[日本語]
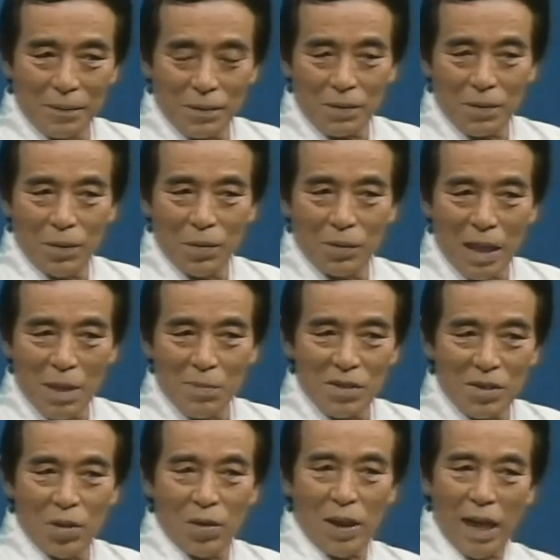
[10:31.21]
こう歌いま
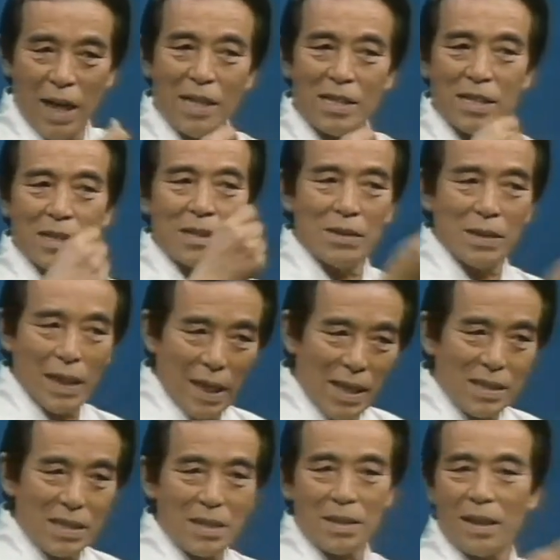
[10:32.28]
すと返し
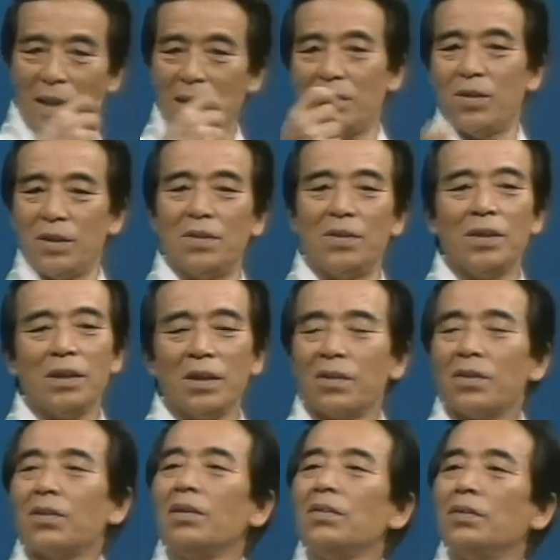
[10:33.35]
返し返しという
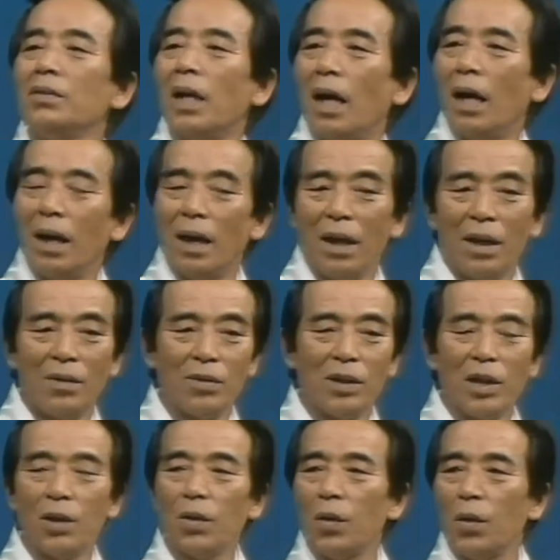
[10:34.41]
そういうふうなの
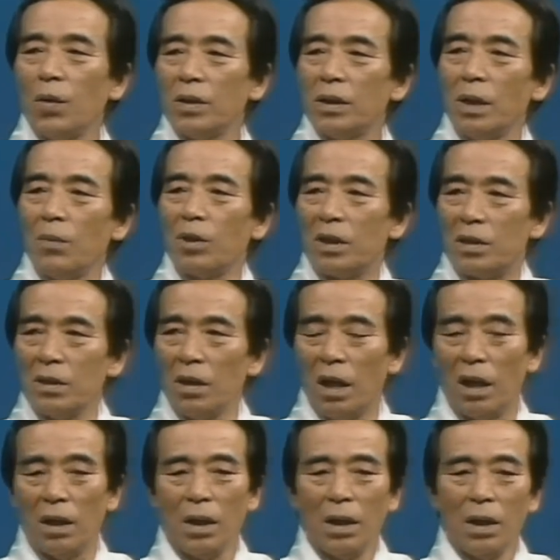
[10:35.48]
で夜通しでもですね、